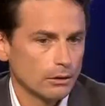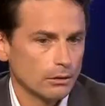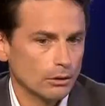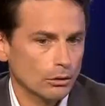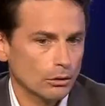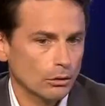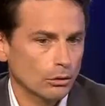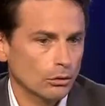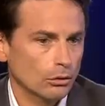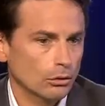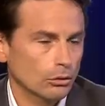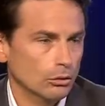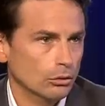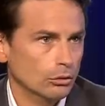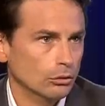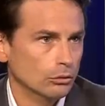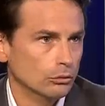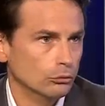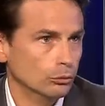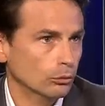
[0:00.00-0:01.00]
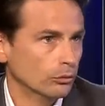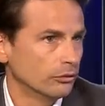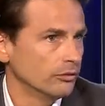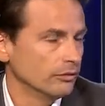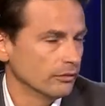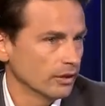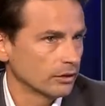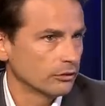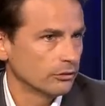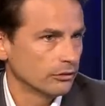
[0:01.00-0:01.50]
euh, donc
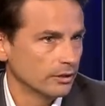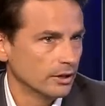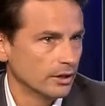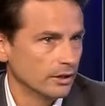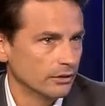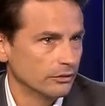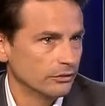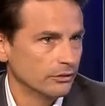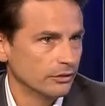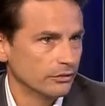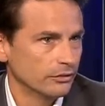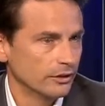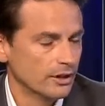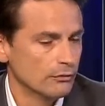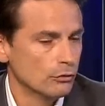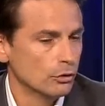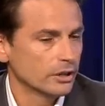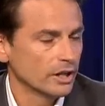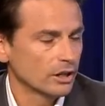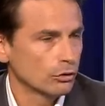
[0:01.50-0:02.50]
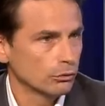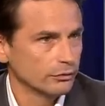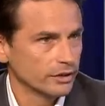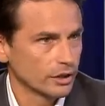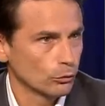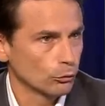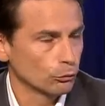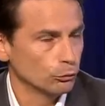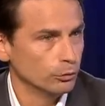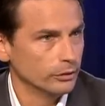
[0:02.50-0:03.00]
c'est vrai que c'est l'avocat qu'on
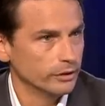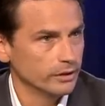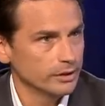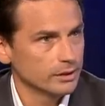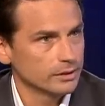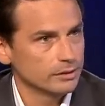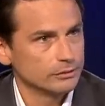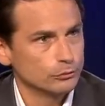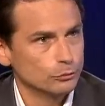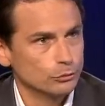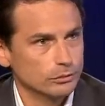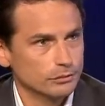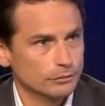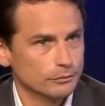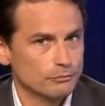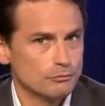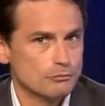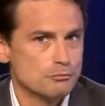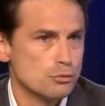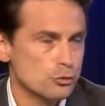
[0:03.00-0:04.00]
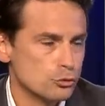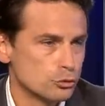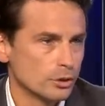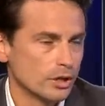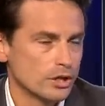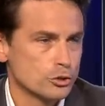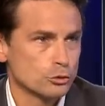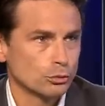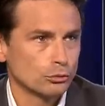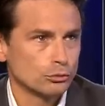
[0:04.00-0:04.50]
vient consulter, euh, plus
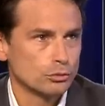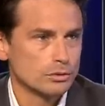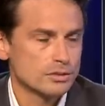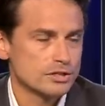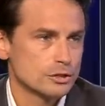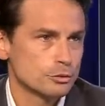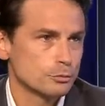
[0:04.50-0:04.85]
que la structure.